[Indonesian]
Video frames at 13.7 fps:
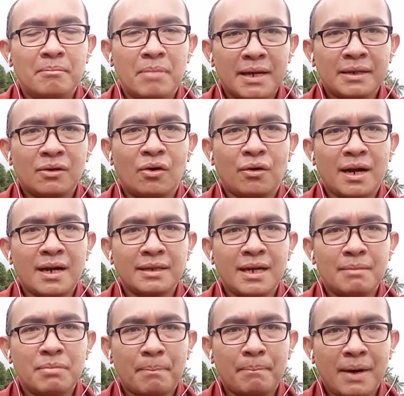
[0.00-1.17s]
Baik orang
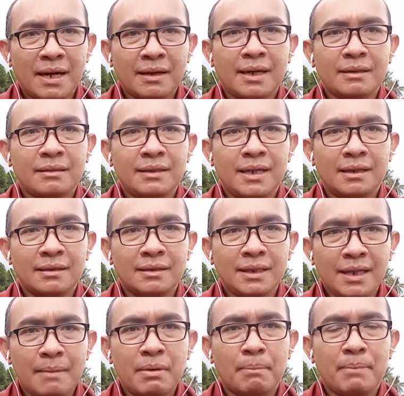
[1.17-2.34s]
yang berpangkat, yang
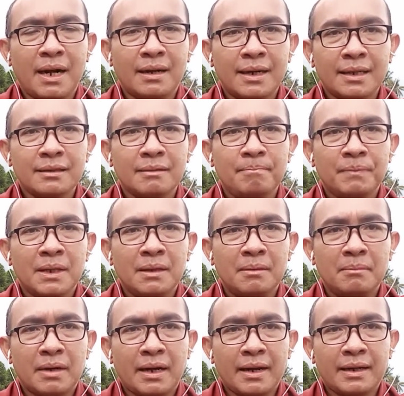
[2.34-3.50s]
tidak berpangkat,
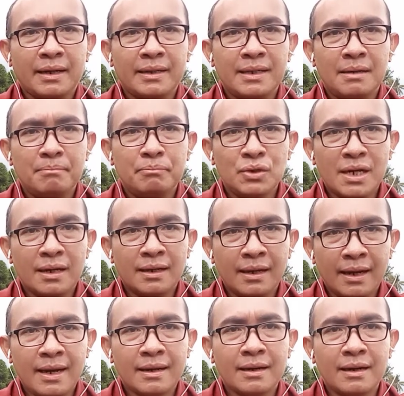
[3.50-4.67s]
mereka yang punya
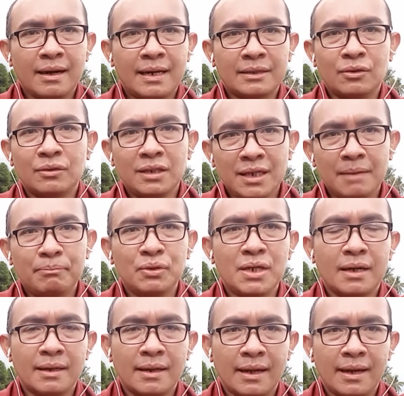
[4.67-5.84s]
gelar atau tidak
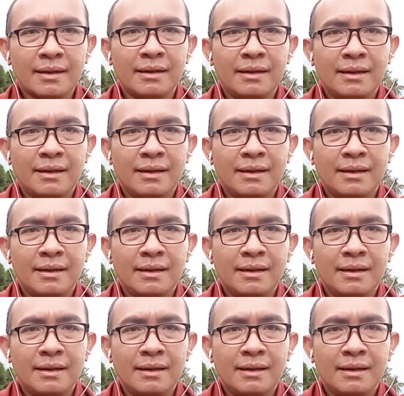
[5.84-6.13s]
punya gelar,